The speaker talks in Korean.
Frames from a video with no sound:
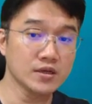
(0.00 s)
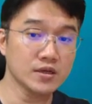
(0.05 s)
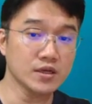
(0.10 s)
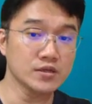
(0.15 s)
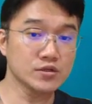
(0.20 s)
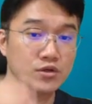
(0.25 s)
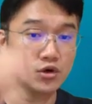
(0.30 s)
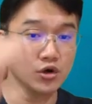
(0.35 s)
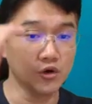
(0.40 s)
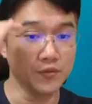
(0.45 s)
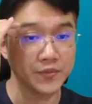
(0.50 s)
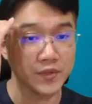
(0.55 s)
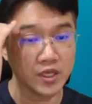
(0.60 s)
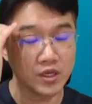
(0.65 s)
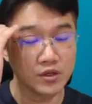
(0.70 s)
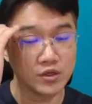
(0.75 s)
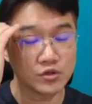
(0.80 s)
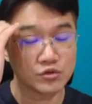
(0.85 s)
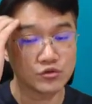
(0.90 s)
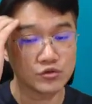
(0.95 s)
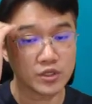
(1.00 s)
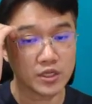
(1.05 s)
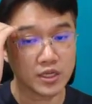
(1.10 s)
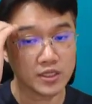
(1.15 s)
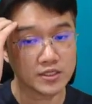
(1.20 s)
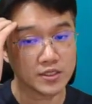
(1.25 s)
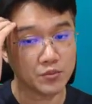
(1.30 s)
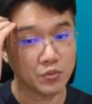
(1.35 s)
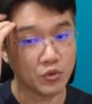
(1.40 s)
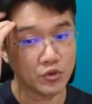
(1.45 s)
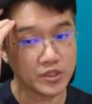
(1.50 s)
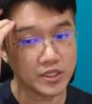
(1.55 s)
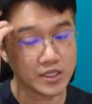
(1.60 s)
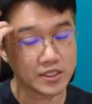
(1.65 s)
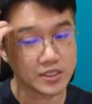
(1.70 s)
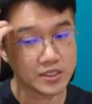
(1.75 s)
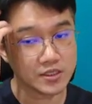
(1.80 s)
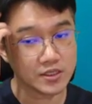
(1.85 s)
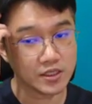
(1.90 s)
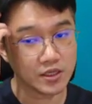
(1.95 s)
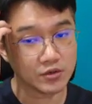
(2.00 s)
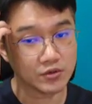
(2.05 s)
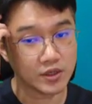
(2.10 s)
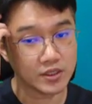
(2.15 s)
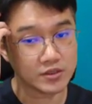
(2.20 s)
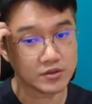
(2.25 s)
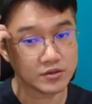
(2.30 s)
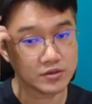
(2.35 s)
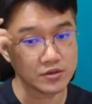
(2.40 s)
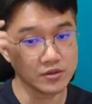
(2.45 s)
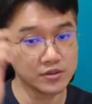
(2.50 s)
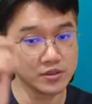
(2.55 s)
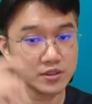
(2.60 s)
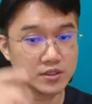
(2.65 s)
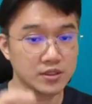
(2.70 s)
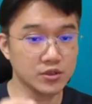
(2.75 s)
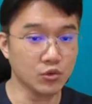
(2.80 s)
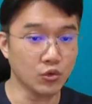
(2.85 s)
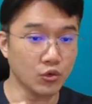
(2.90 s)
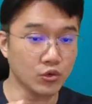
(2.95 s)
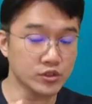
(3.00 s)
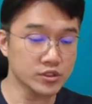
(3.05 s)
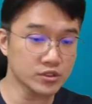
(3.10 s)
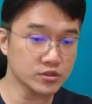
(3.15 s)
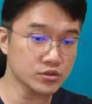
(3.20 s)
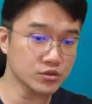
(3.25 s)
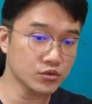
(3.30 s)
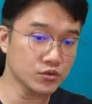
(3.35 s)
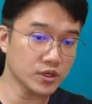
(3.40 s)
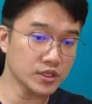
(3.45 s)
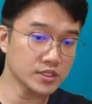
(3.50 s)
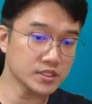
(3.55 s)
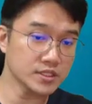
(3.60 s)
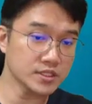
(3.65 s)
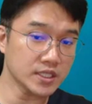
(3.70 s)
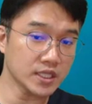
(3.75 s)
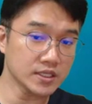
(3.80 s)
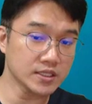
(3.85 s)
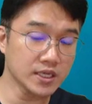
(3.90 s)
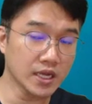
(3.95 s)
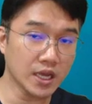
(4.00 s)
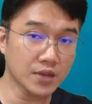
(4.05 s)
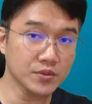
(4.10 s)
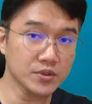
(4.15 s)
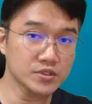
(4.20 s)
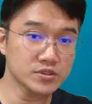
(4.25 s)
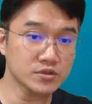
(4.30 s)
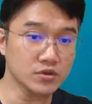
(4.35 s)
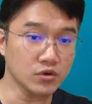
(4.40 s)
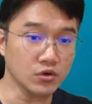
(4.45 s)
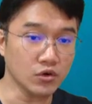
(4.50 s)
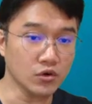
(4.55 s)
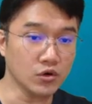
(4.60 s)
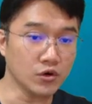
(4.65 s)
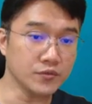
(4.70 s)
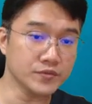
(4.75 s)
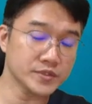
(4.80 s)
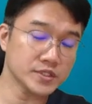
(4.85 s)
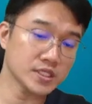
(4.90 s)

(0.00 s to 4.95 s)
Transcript: 그래서 우리가 이제 모이킹이라고 하는 것들을 5년 동안 진행을 하면서